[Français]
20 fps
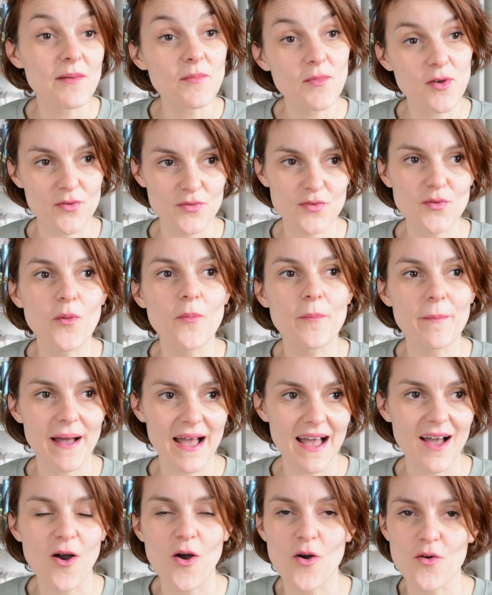la meuf, on
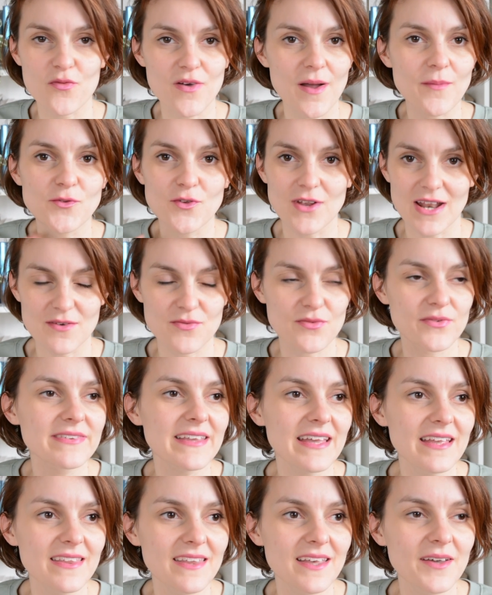part en fable de la
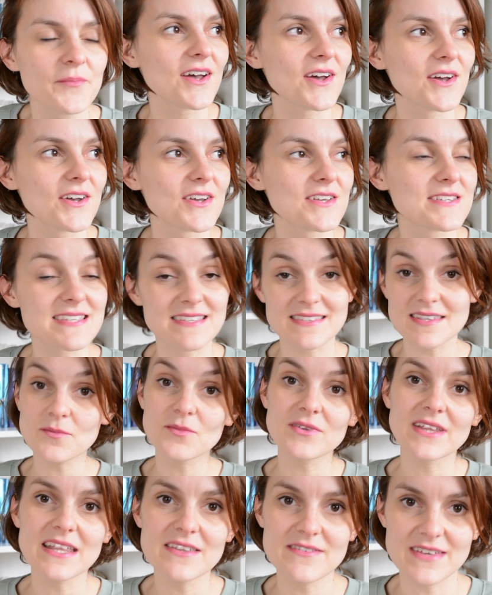fontaine, euh, c'était
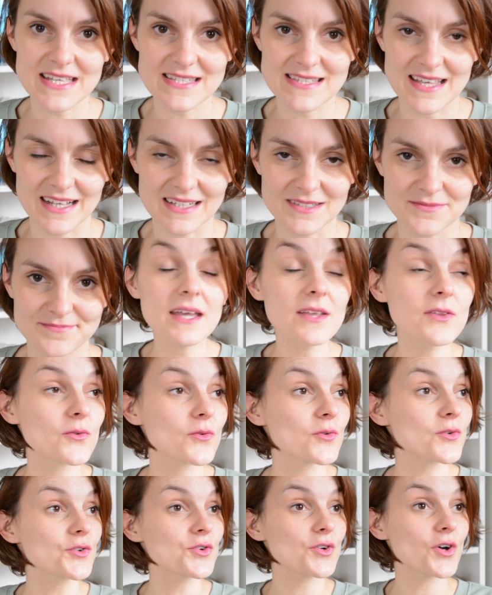mon anniversaire. Et
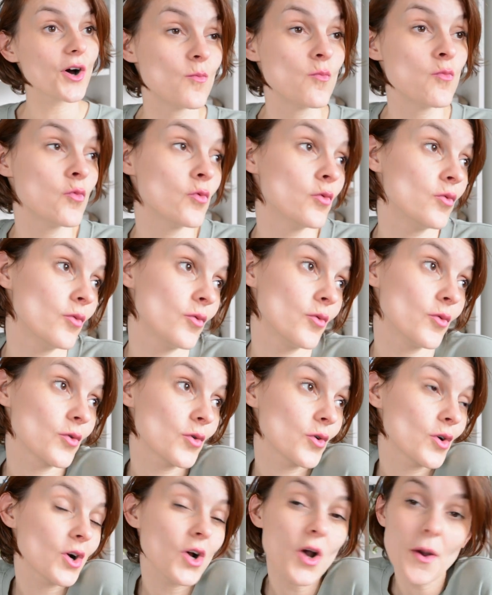donc, mon
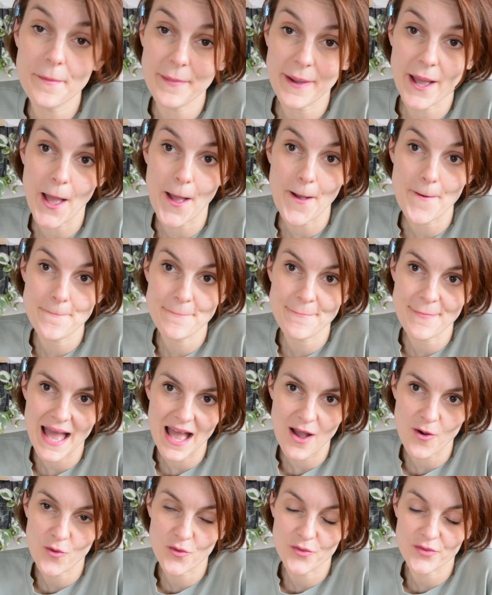copain
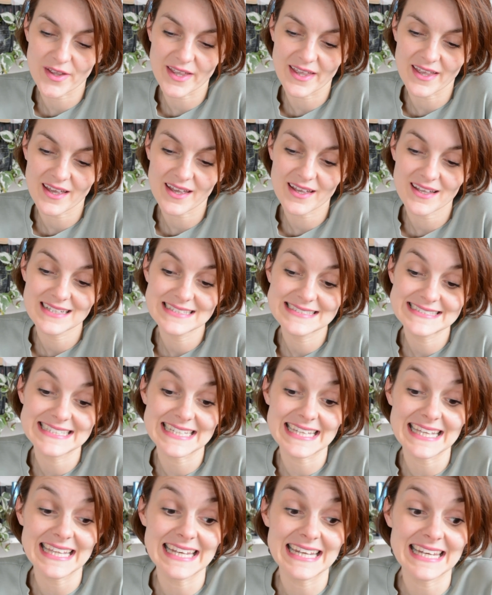m'a offert
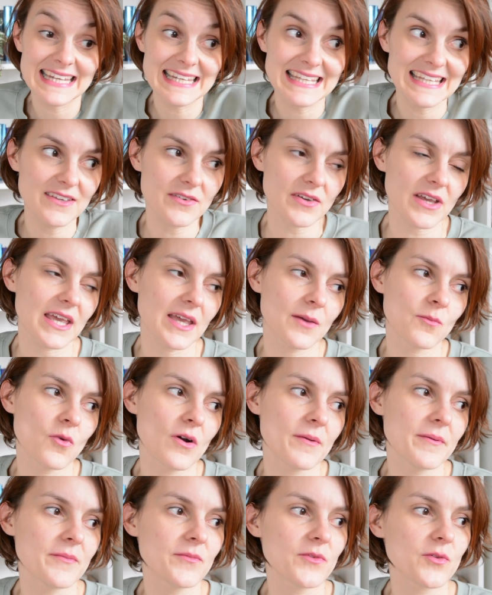des livres et
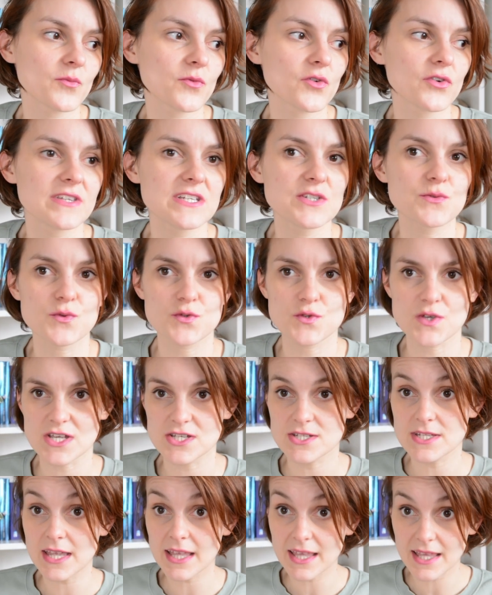moi-même de mon côté, je m'en suis
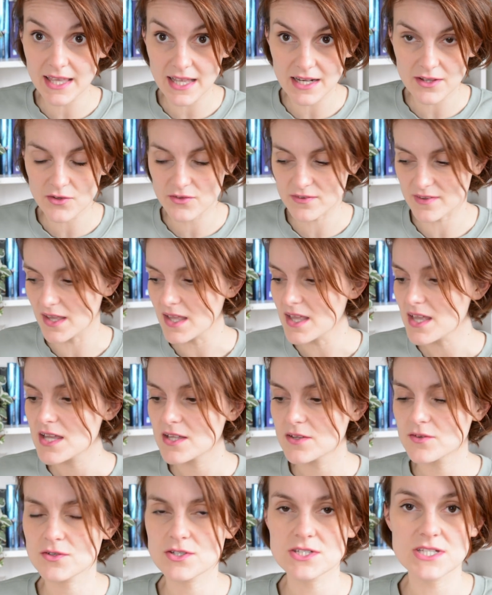acheté quelques-uns.
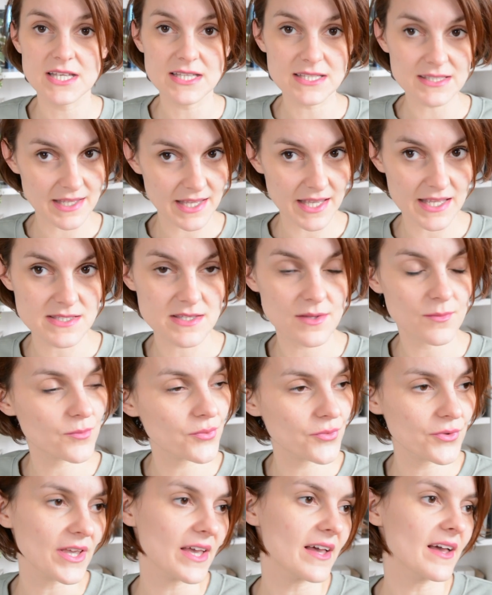Donc j'ai 13
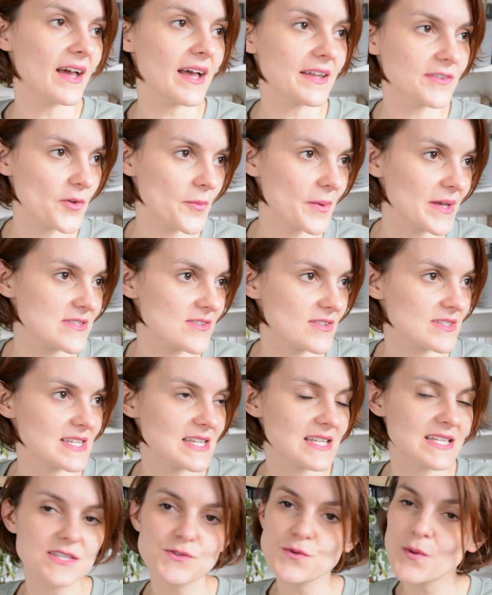bouquins à te
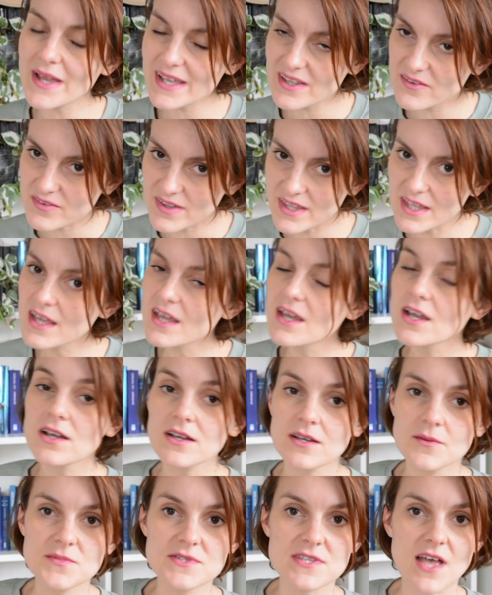présenter qui sont arrivés
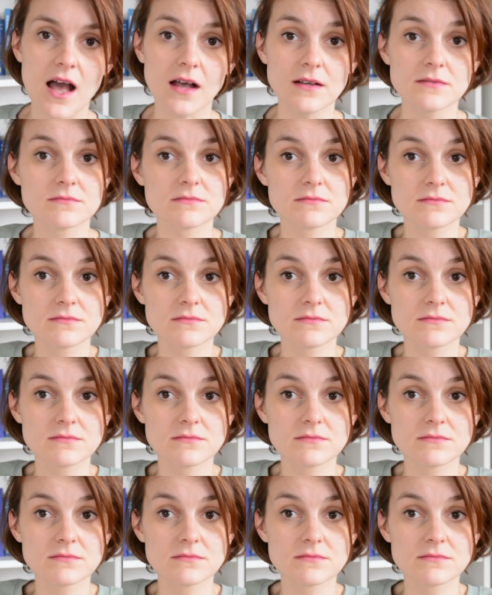comme ça,